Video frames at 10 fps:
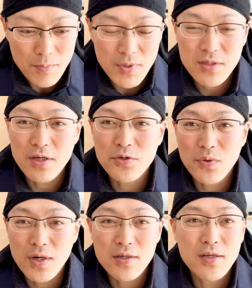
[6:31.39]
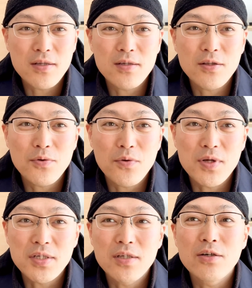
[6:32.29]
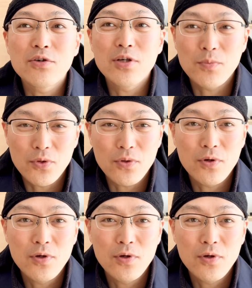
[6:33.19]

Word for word: まあ、最初から洗剤残りしにくいもの、